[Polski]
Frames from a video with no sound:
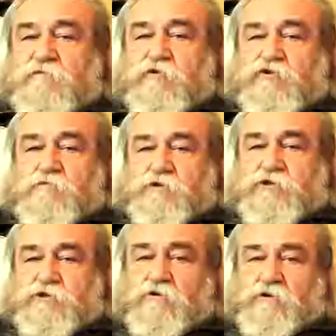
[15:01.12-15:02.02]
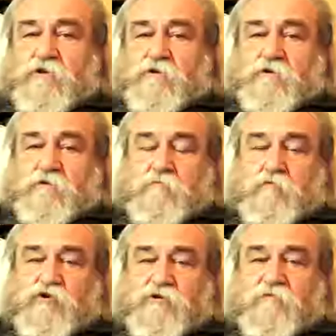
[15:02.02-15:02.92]
w sposób istotny
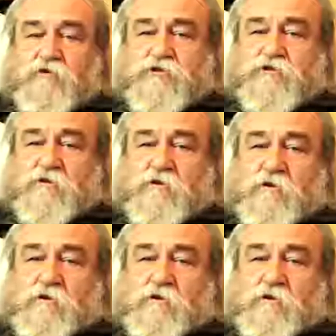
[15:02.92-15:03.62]
możliwości